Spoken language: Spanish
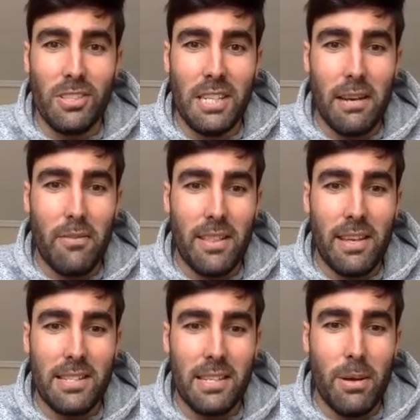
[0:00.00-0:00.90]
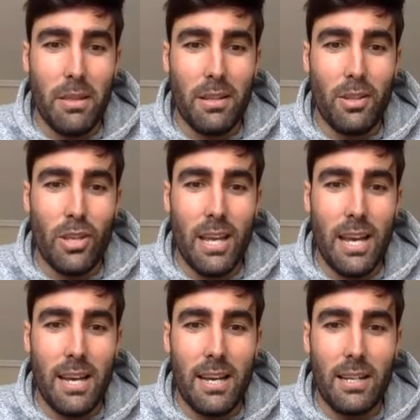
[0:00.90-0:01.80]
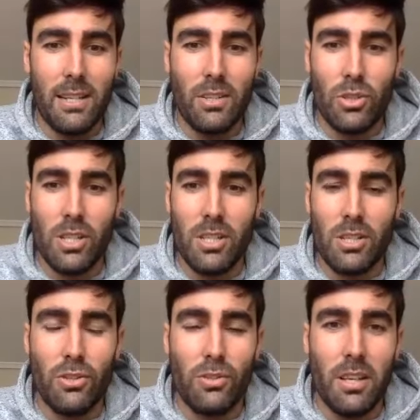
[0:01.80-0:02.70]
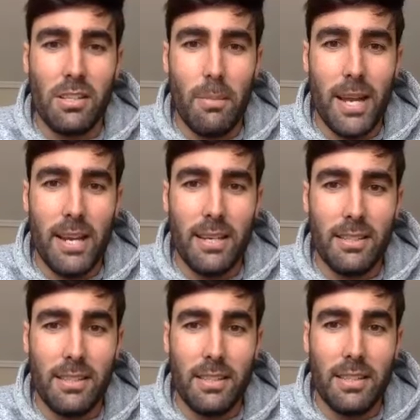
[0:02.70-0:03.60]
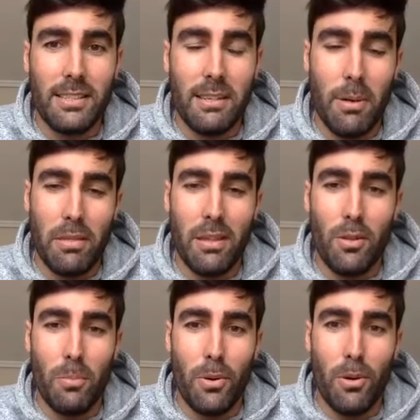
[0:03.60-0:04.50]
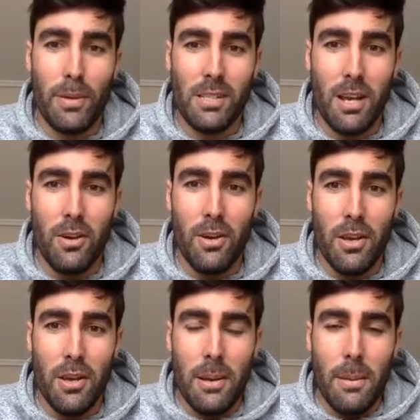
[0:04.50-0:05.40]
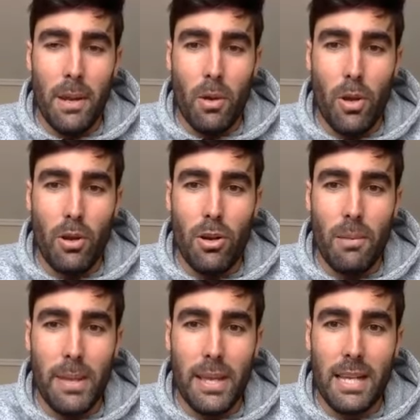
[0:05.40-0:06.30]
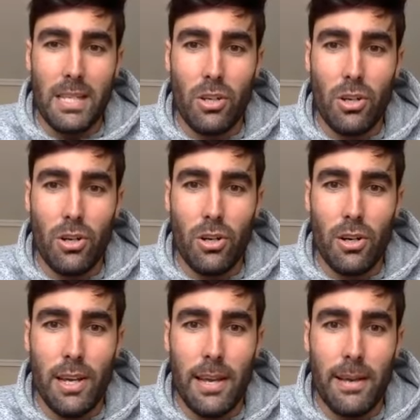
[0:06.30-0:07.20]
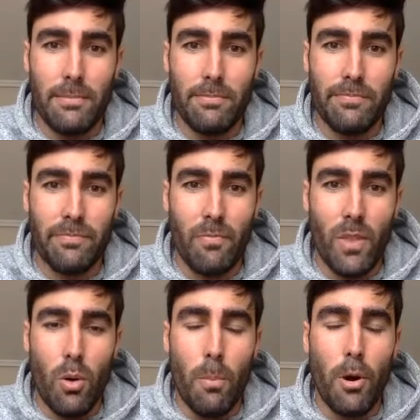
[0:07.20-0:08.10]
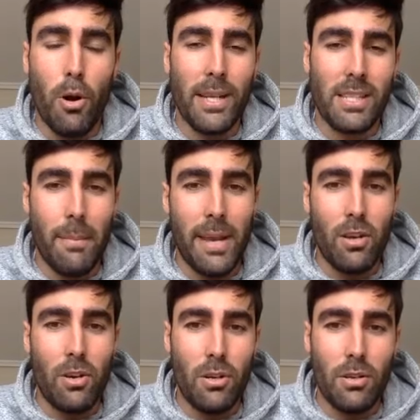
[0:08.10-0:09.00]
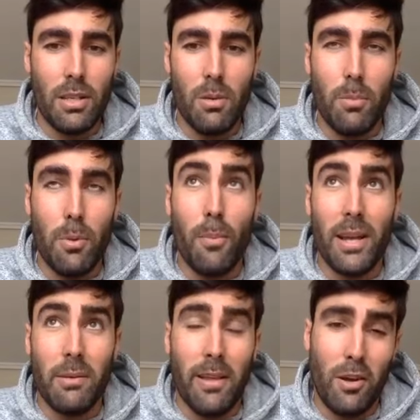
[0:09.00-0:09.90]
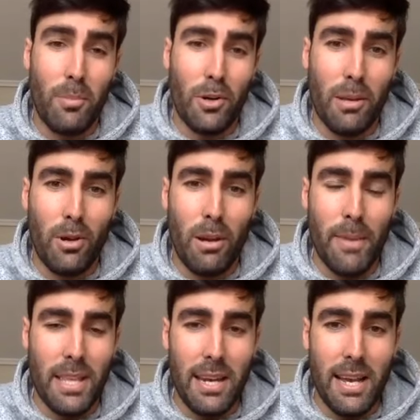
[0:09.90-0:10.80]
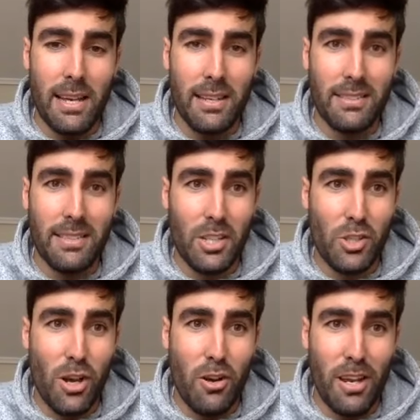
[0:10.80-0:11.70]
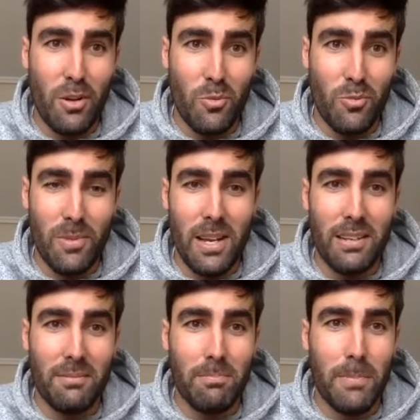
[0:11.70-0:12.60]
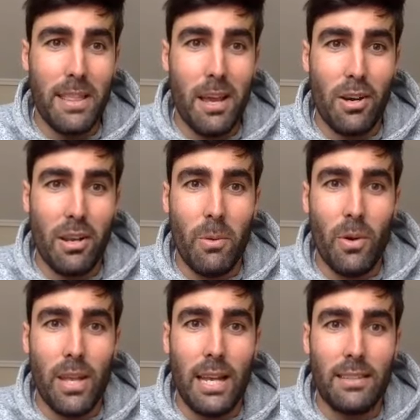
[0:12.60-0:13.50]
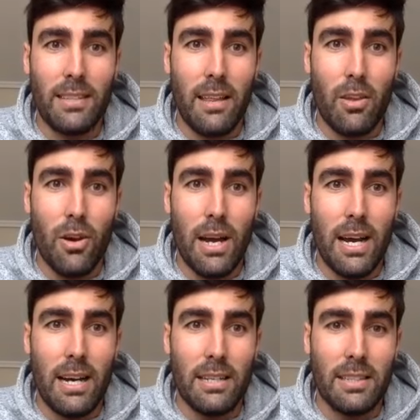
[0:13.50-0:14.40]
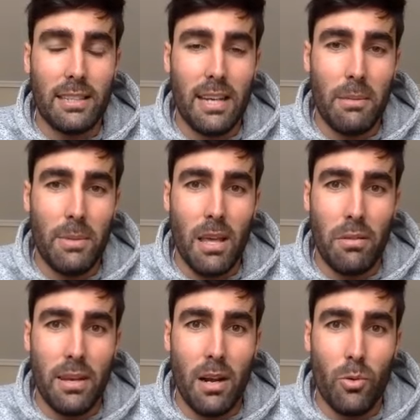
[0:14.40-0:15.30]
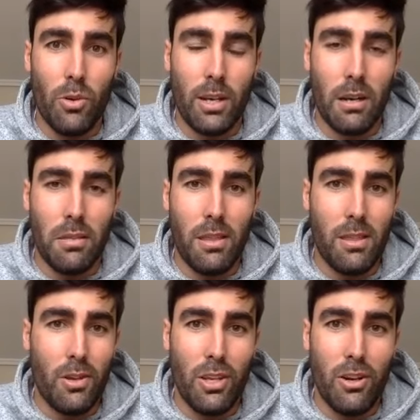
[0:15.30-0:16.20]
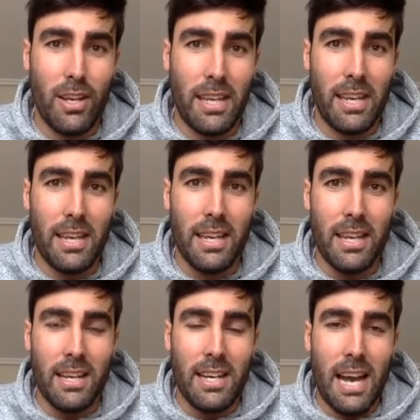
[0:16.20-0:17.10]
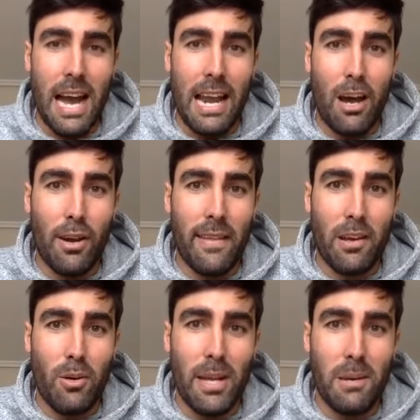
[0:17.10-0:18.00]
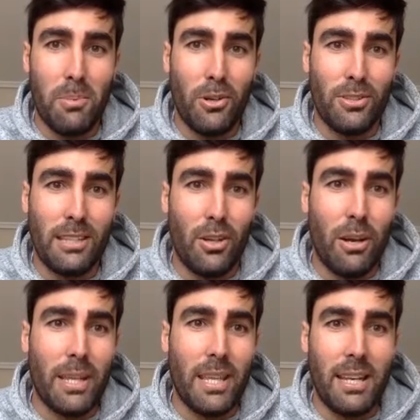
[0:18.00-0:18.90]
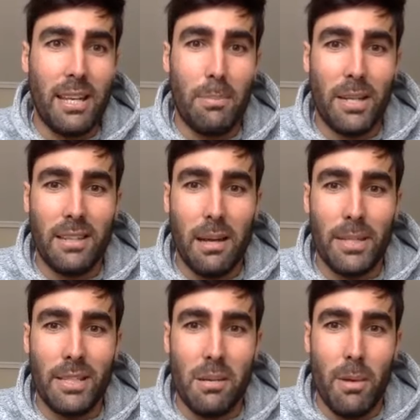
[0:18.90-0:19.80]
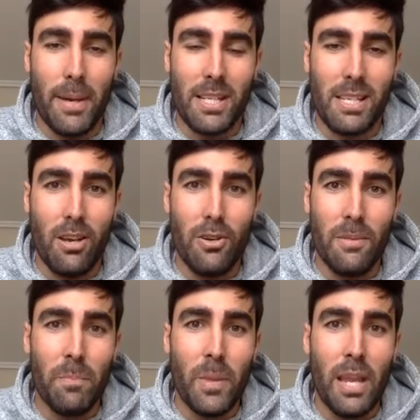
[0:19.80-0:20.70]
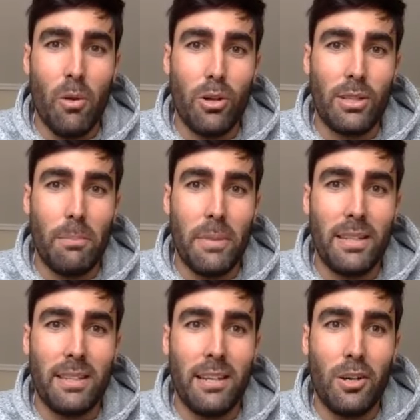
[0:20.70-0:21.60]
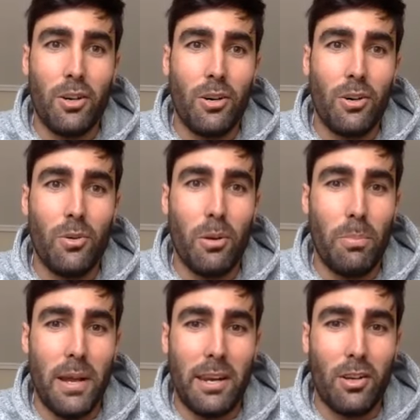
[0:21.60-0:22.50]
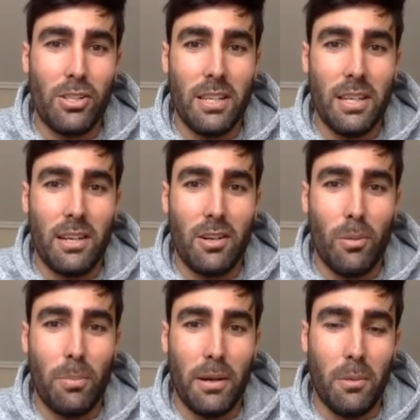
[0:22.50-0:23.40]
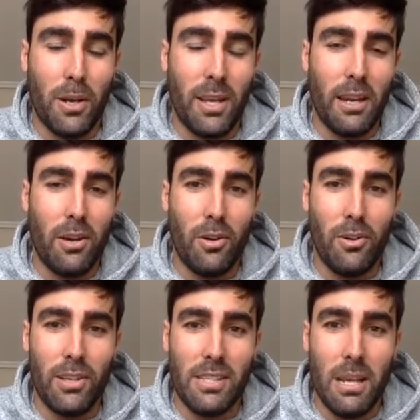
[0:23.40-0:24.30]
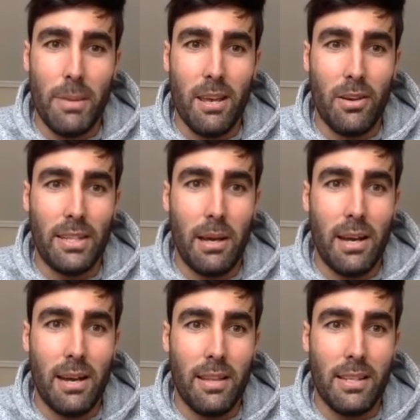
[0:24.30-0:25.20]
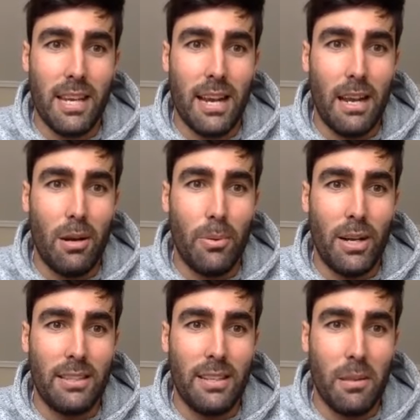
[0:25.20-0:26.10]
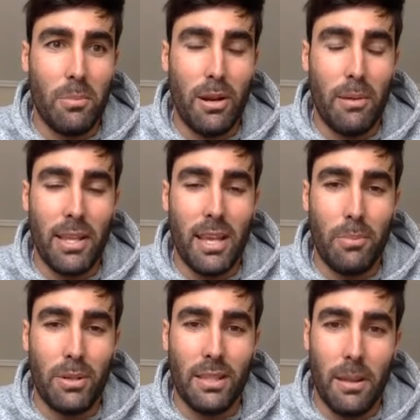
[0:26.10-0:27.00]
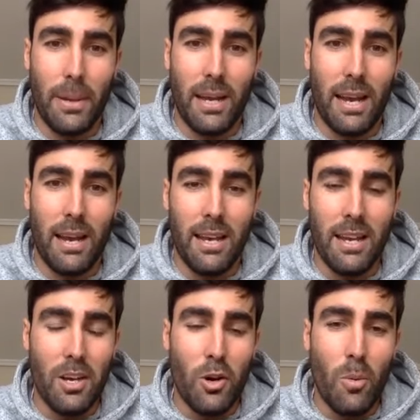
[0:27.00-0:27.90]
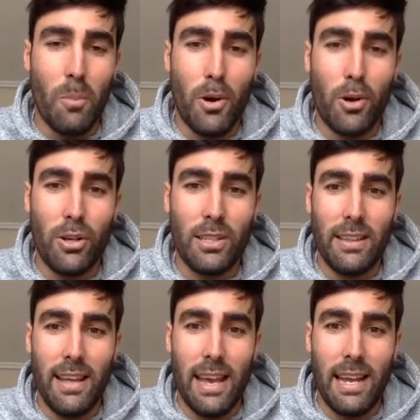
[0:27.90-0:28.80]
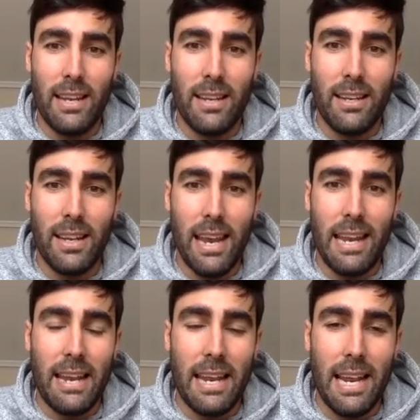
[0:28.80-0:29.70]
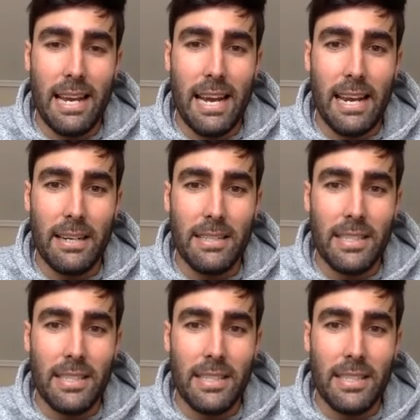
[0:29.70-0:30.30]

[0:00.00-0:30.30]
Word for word: Sí que es verdad que se va haciendo ya, no sé si son seis semanas, si se va haciendo un poco pesado, pero bueno, en mi caso em, un poco más ameno y un poco más llevadero porque por la mañana, de hecho ahora en, en media hora me voy al estadio a tratarme y a hacer algunos ejercicios, llego aquí a la hora de comer, por lo tanto la mañana ya prácticamente se me ha pasado y luego también tengo unos perros y con los perros, pues quiera o no, esa media horita de sacarlos por la tarde y por la mañana, pues te despeja un poco da el, aire en la cara.